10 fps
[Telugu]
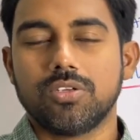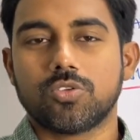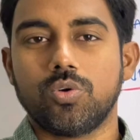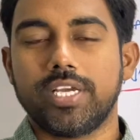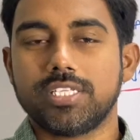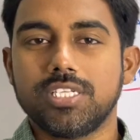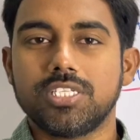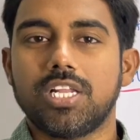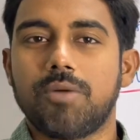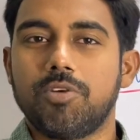సో
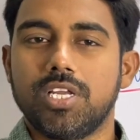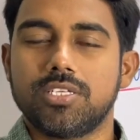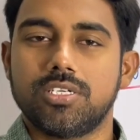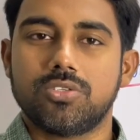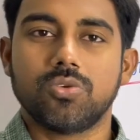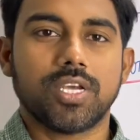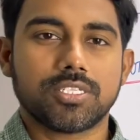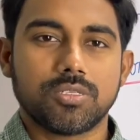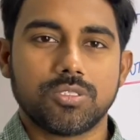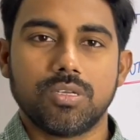ఎసెన్షియల్ అమినో యాసిడ్స్
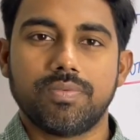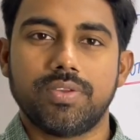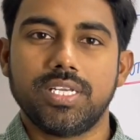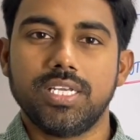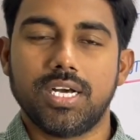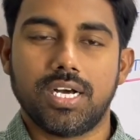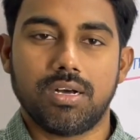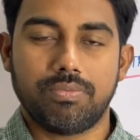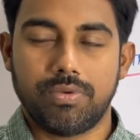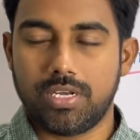ఎసెన్షియల్ ఫ్రీ
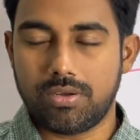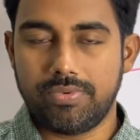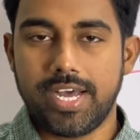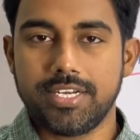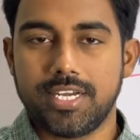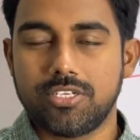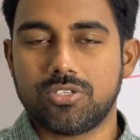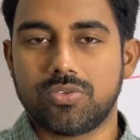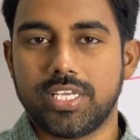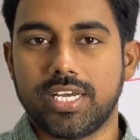ఫ్యాటీ యాసిడ్స్
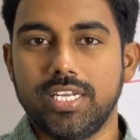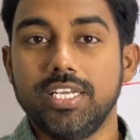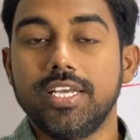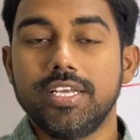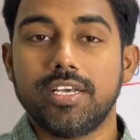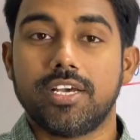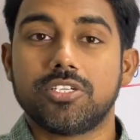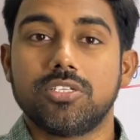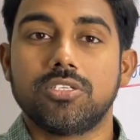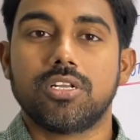ఉంటాయి కానీ
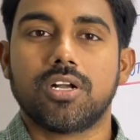ఎసెన్షియల్